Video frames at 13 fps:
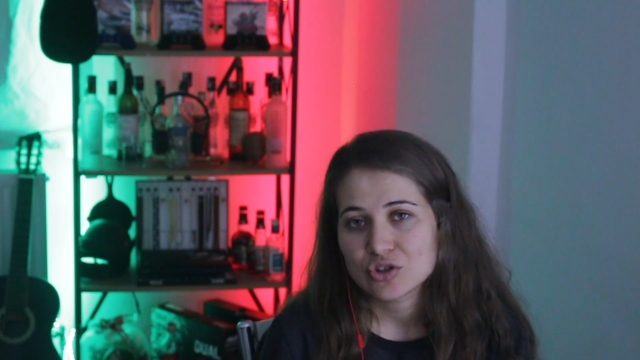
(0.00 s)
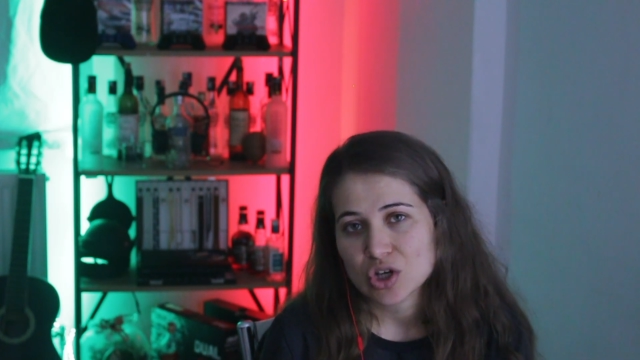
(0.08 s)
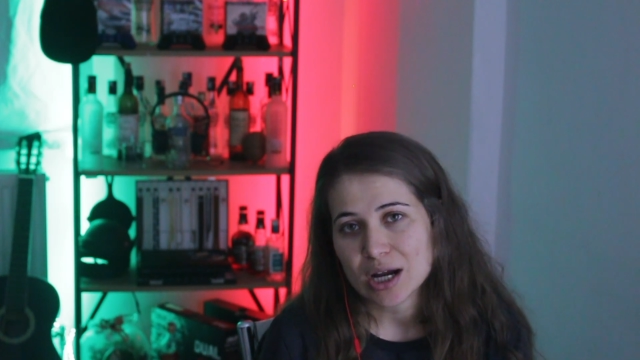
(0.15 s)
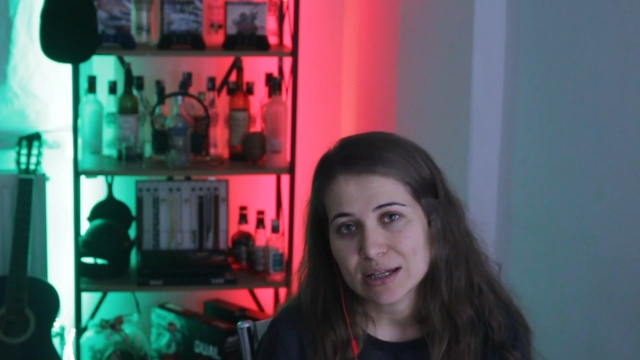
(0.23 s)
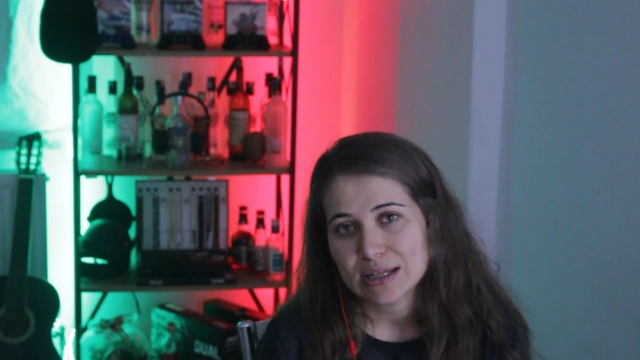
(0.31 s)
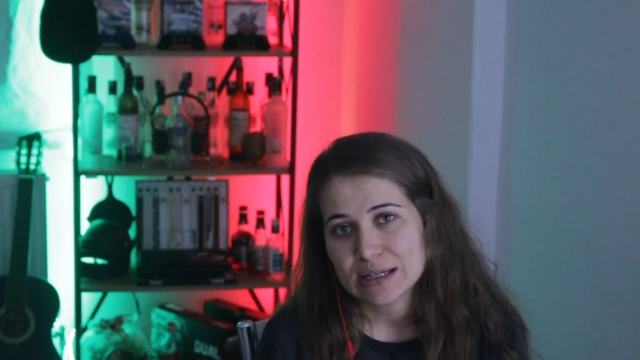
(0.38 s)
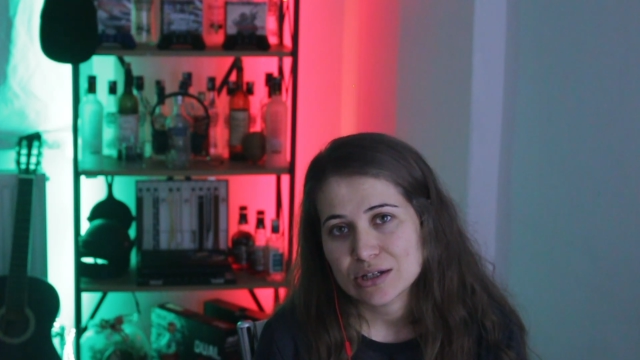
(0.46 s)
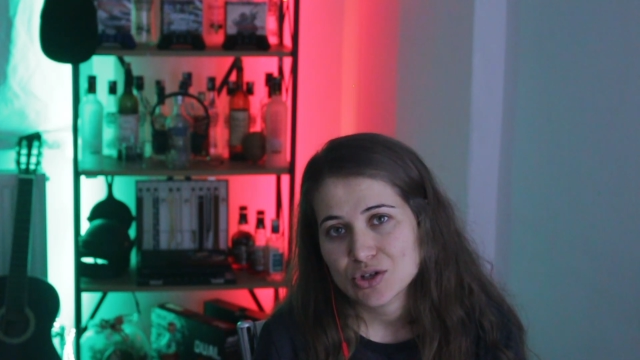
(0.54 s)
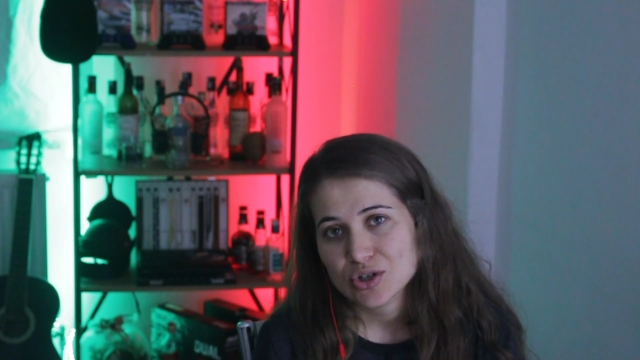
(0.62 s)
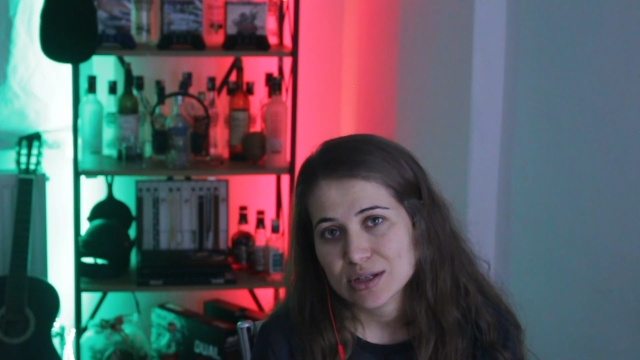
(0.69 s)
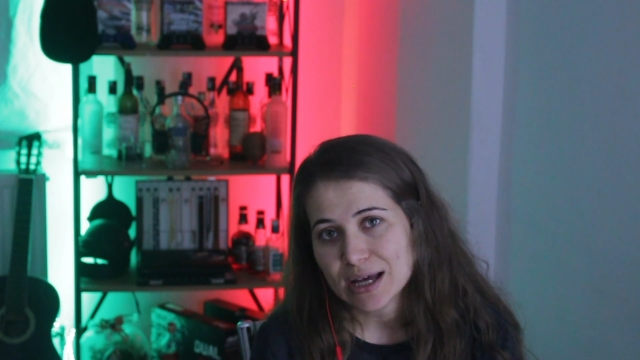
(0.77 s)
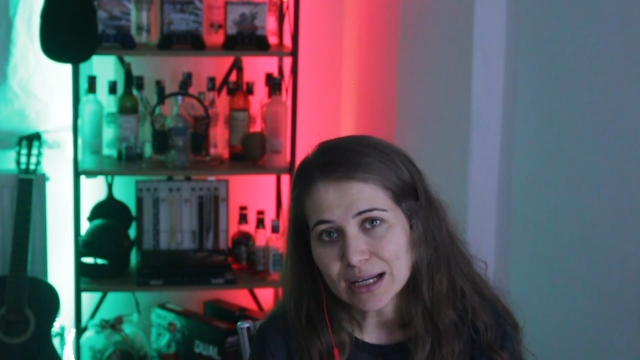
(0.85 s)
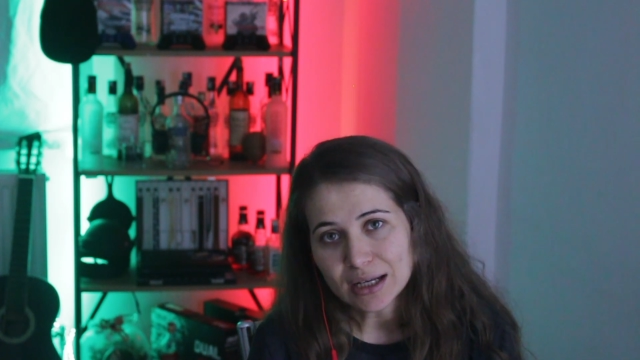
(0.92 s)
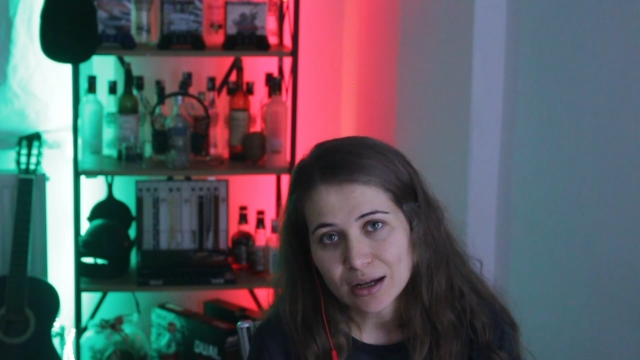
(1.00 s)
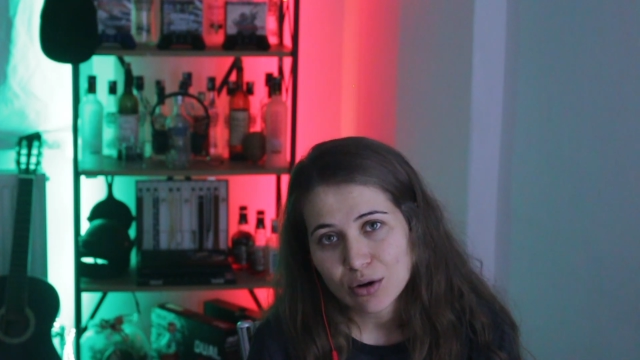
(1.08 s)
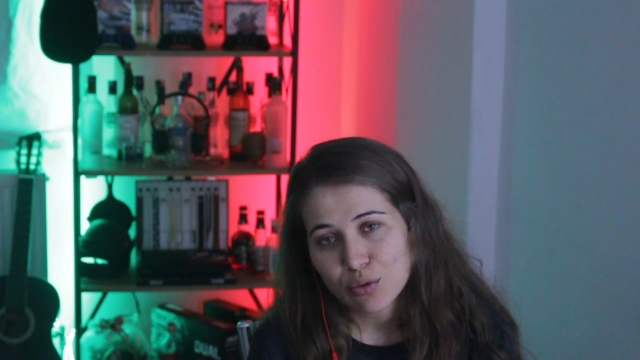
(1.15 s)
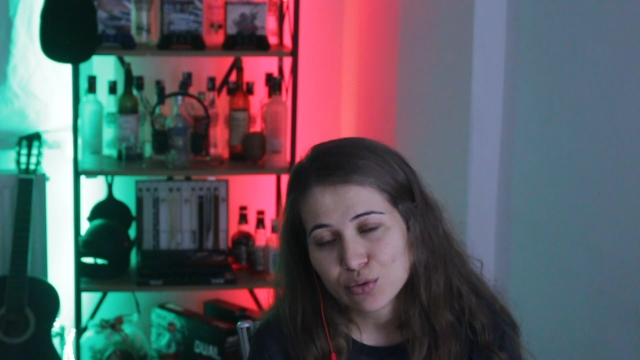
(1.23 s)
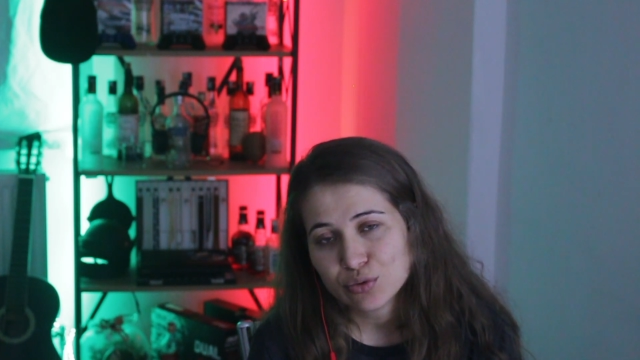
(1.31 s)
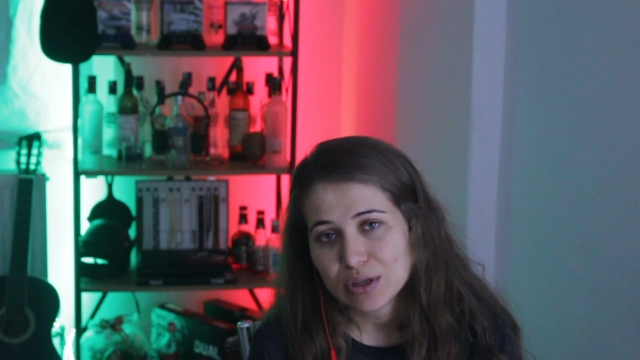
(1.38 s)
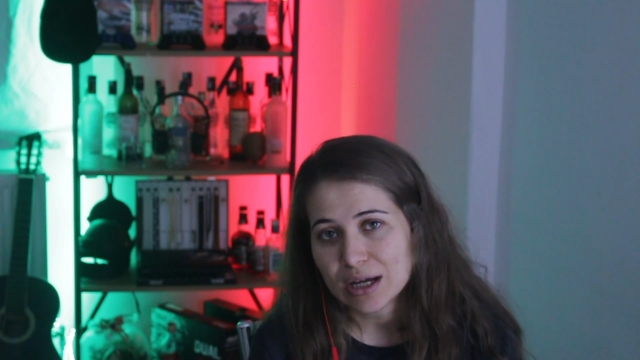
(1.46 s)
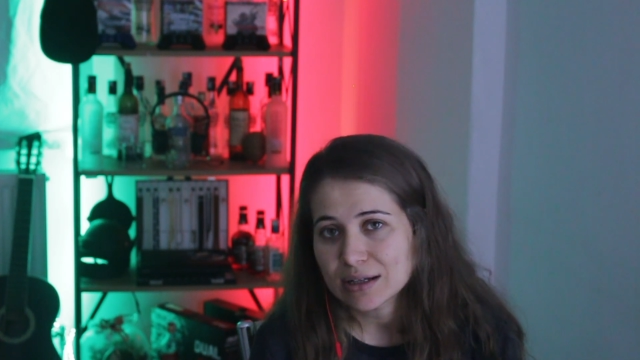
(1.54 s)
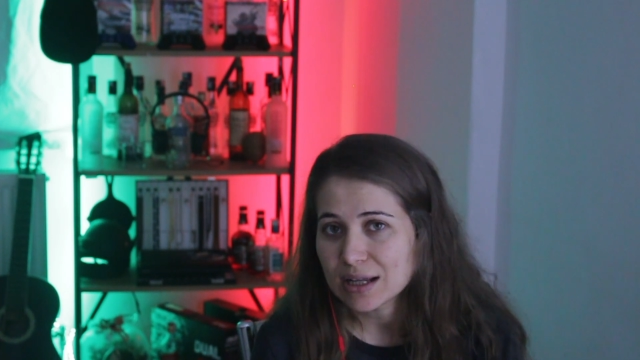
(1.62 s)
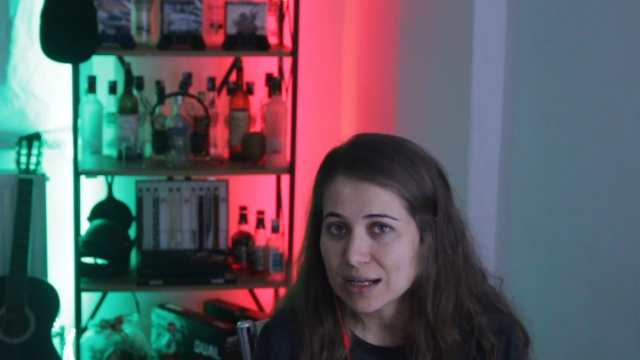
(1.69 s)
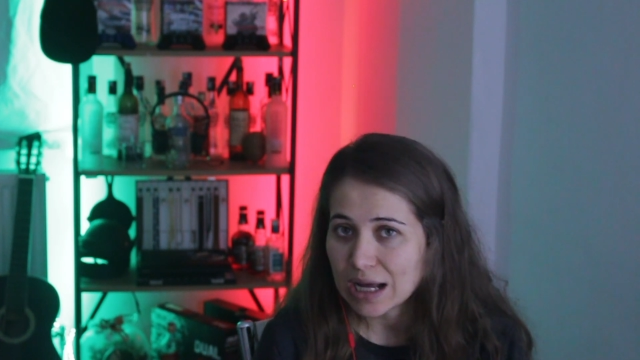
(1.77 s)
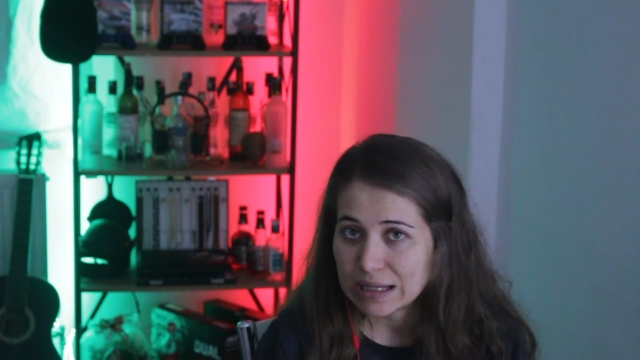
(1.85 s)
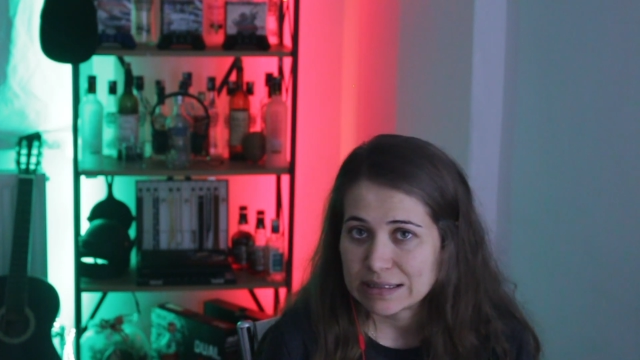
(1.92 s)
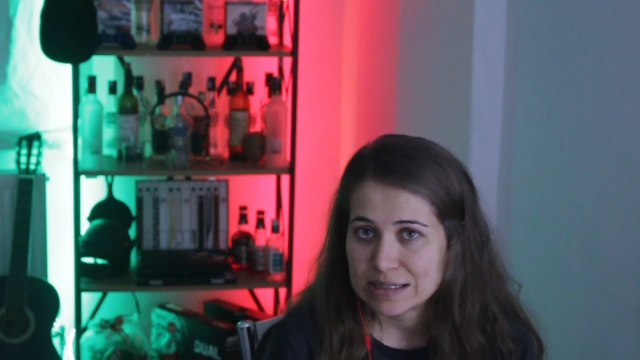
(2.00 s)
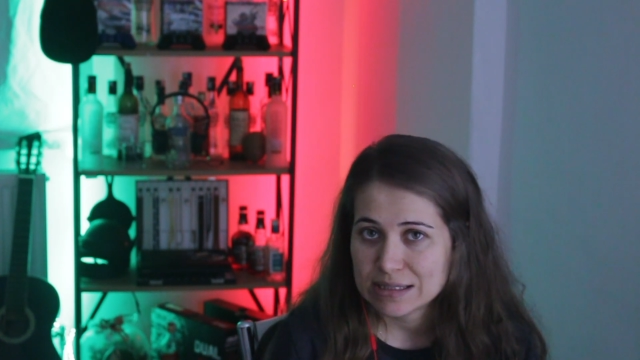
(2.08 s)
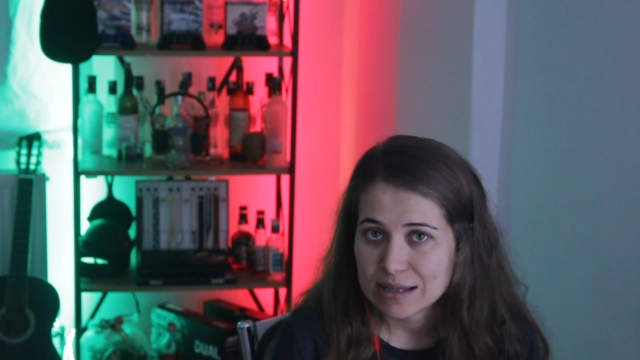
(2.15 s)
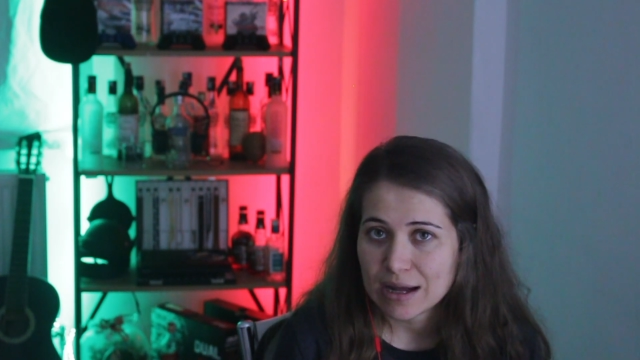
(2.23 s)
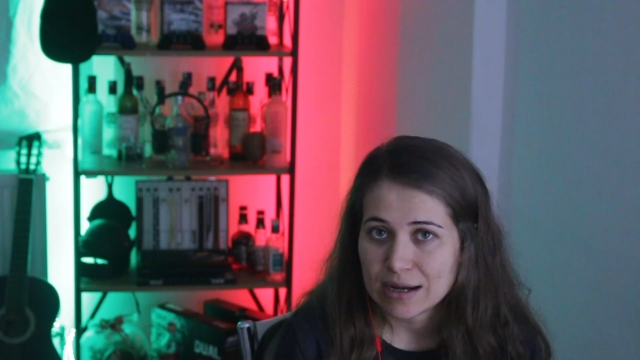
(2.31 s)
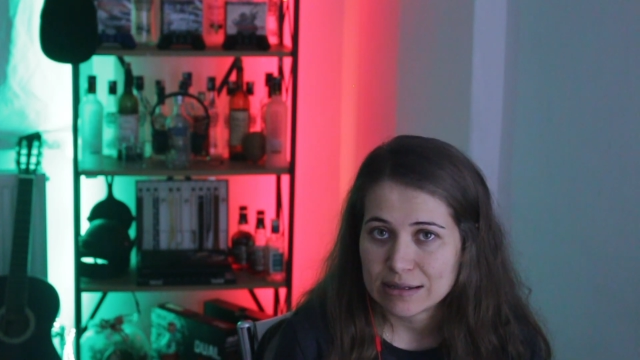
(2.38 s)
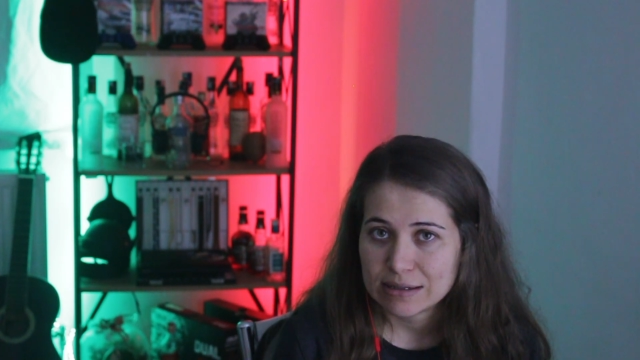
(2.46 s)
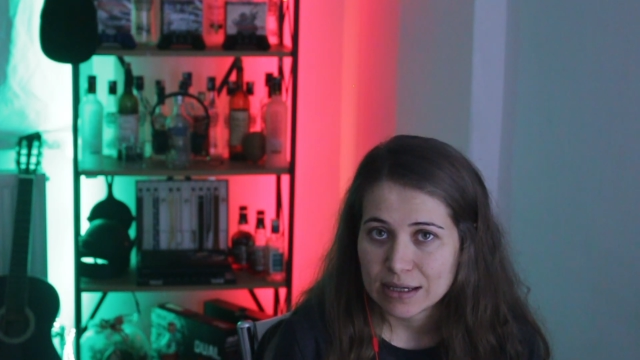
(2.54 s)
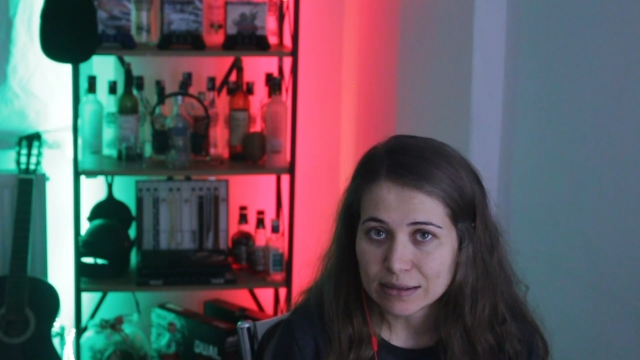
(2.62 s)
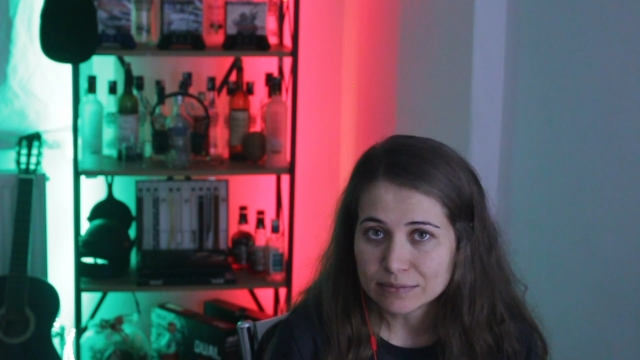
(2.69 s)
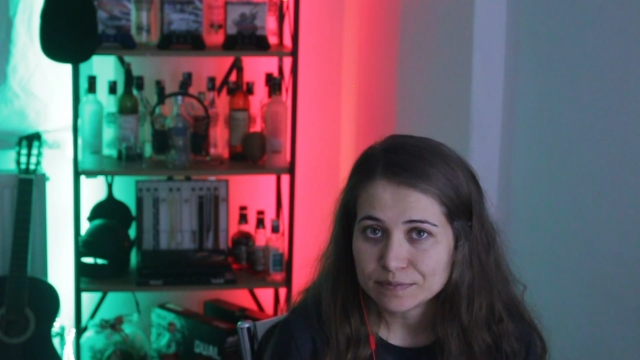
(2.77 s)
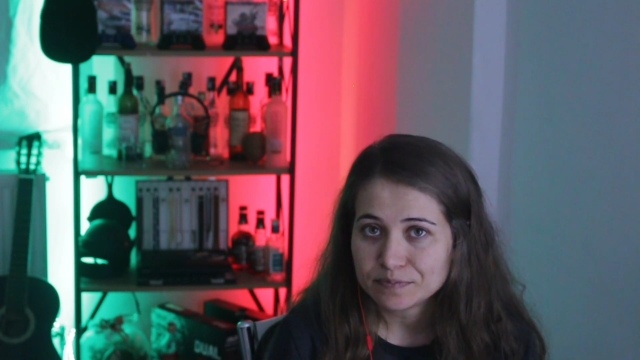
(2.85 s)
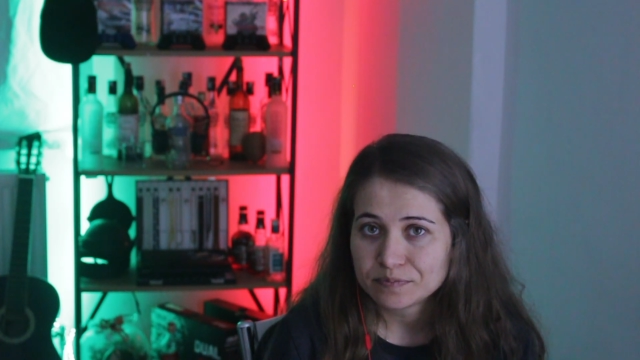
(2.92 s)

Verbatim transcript: yukarıdaki kişiden onlardan alsınlar diye.